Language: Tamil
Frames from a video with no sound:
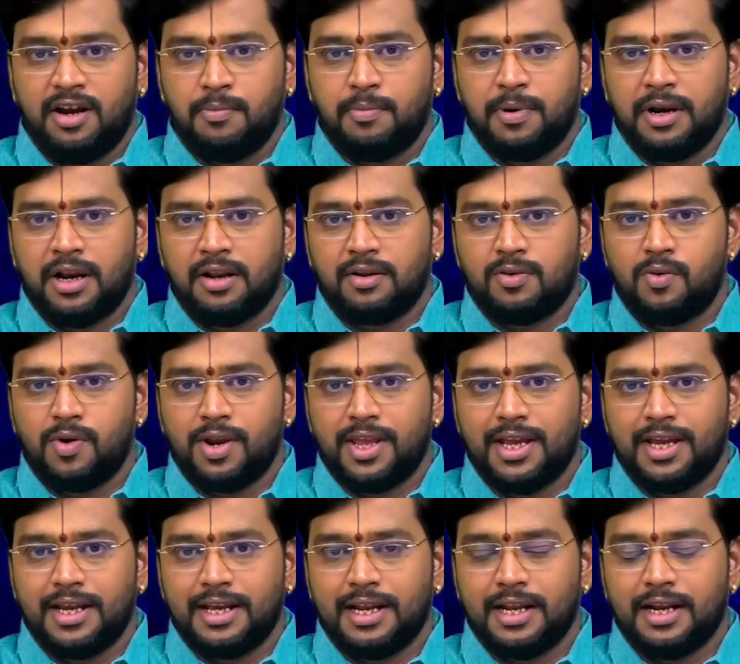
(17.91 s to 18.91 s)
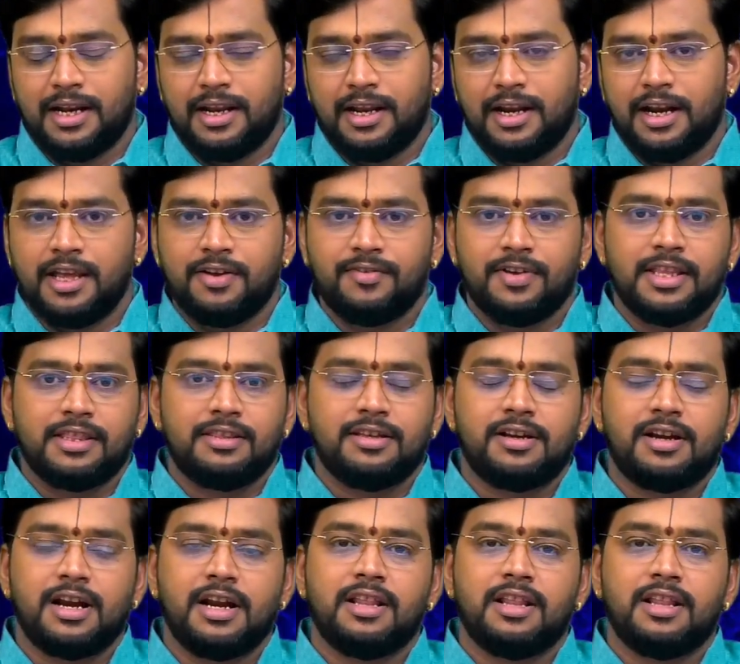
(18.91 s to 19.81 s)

அடிப்படையில் இருக்கக்கூடிய கிரகநிலைகளை வைத்து